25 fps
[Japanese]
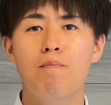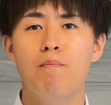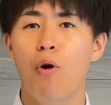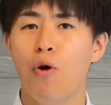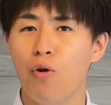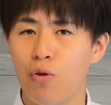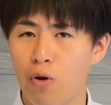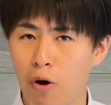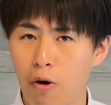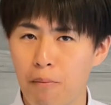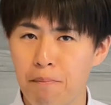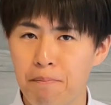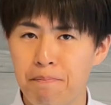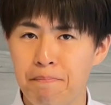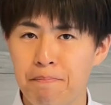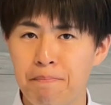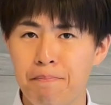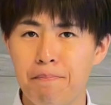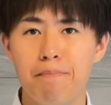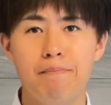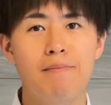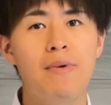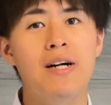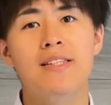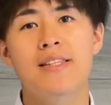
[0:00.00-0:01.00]
もの、
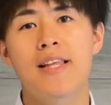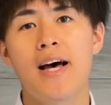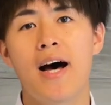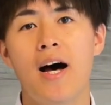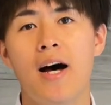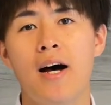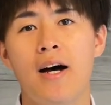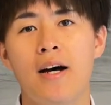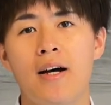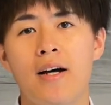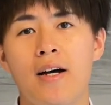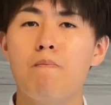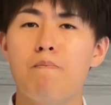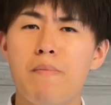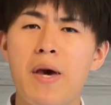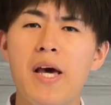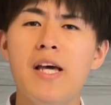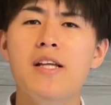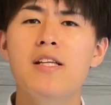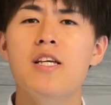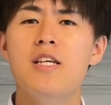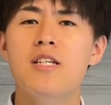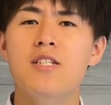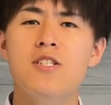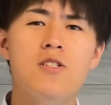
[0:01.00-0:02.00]
また目
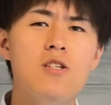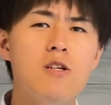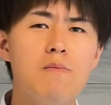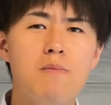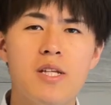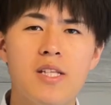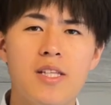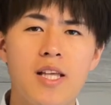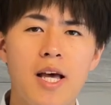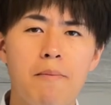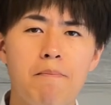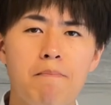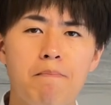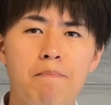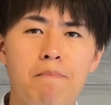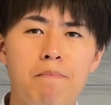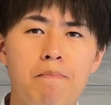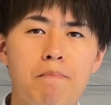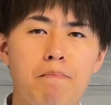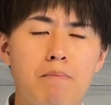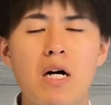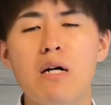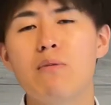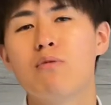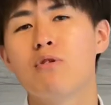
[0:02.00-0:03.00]
に染みて
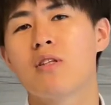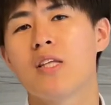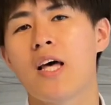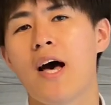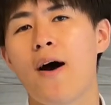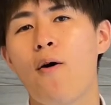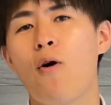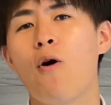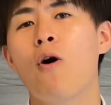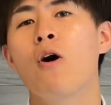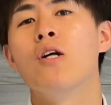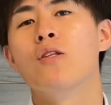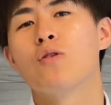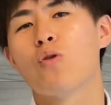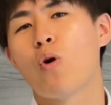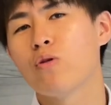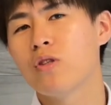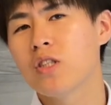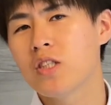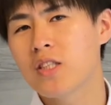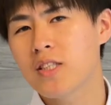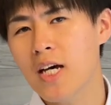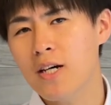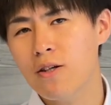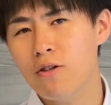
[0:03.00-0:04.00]
まぶたを閉
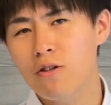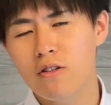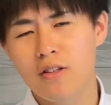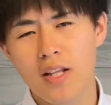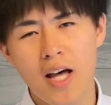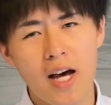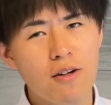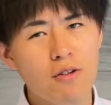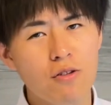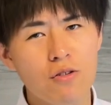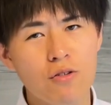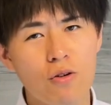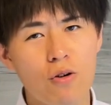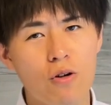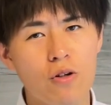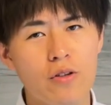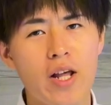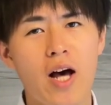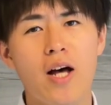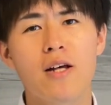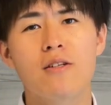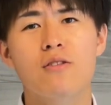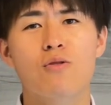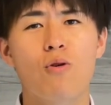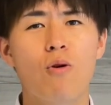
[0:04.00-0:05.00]
じたくなるよう
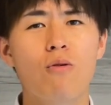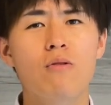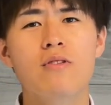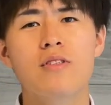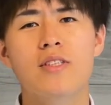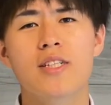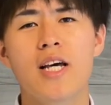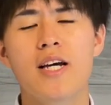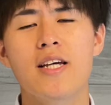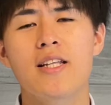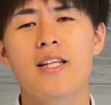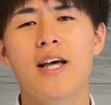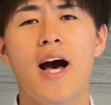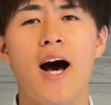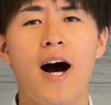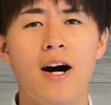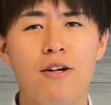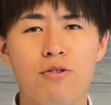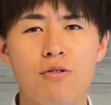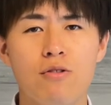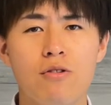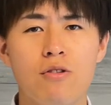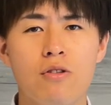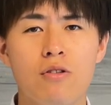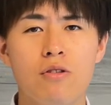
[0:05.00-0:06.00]
な存在であ
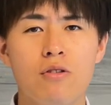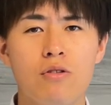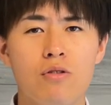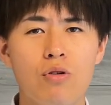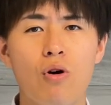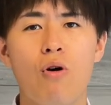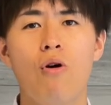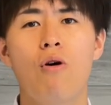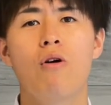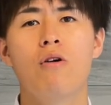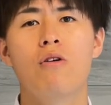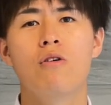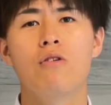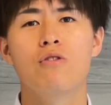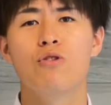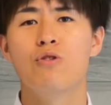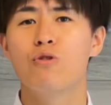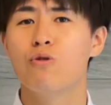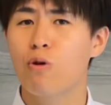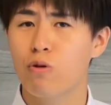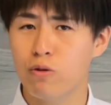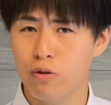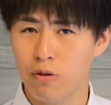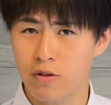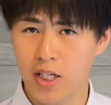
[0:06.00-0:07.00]
るとい
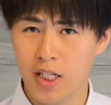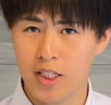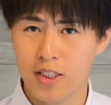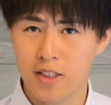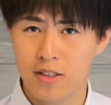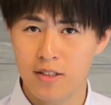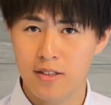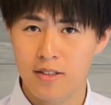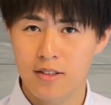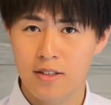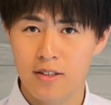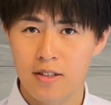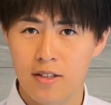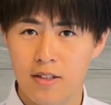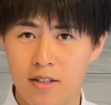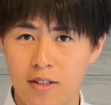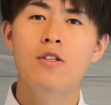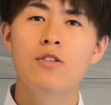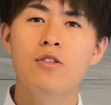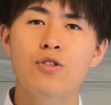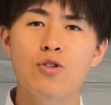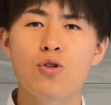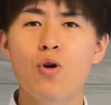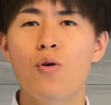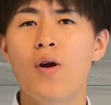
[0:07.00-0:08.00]
うことです。
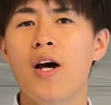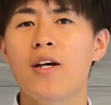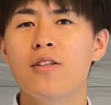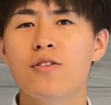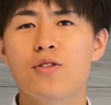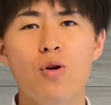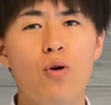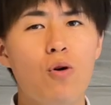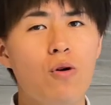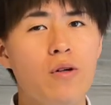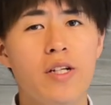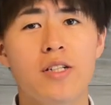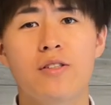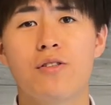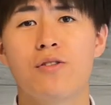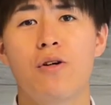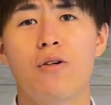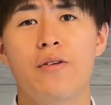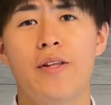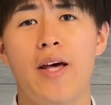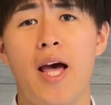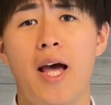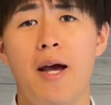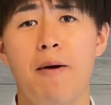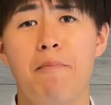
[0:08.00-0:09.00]
そりゃそうですよ
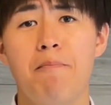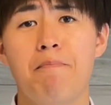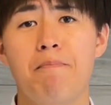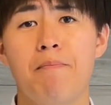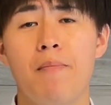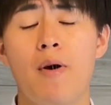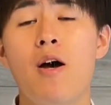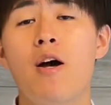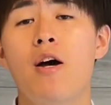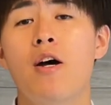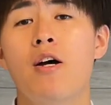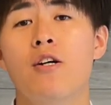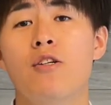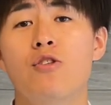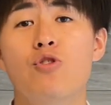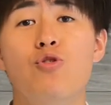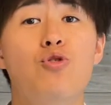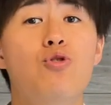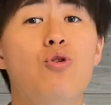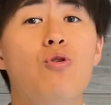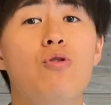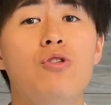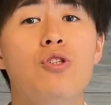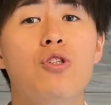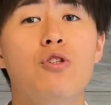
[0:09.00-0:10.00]
ね。
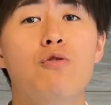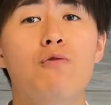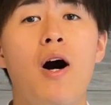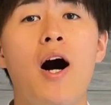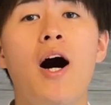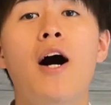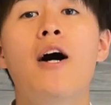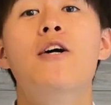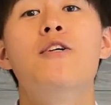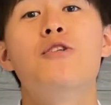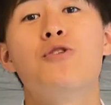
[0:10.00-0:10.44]
上司は